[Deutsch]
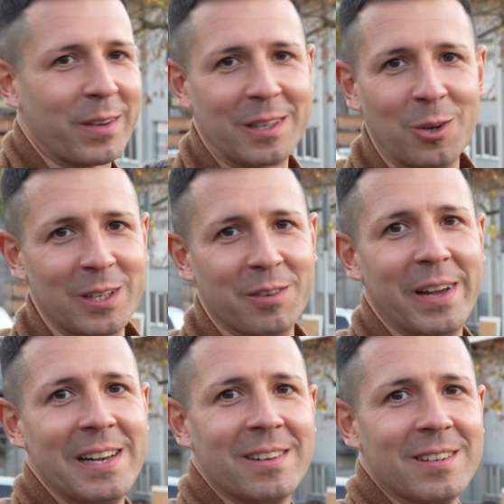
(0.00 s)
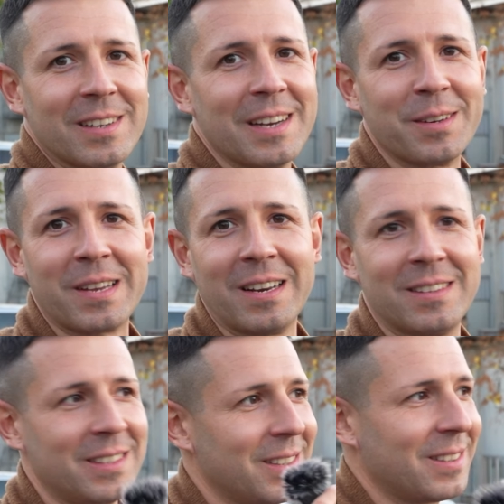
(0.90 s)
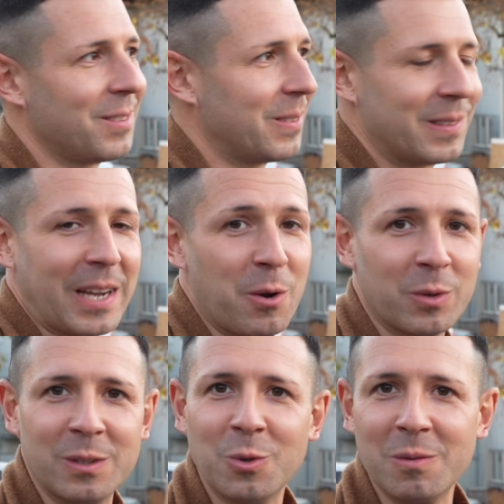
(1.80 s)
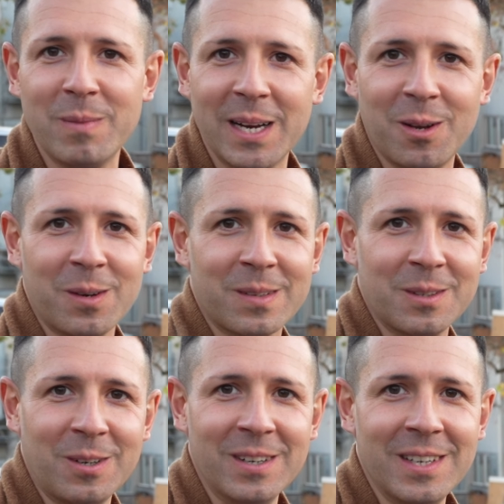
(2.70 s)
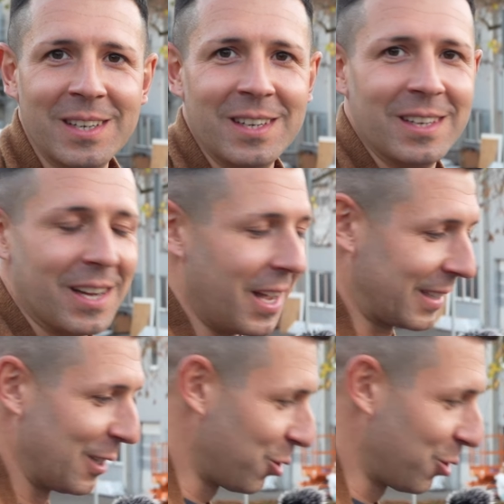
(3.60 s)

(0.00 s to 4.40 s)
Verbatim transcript: war es natürlich eine Welt. Ja, was hatte die? 300 Newtonmeter oder so. Äh, ging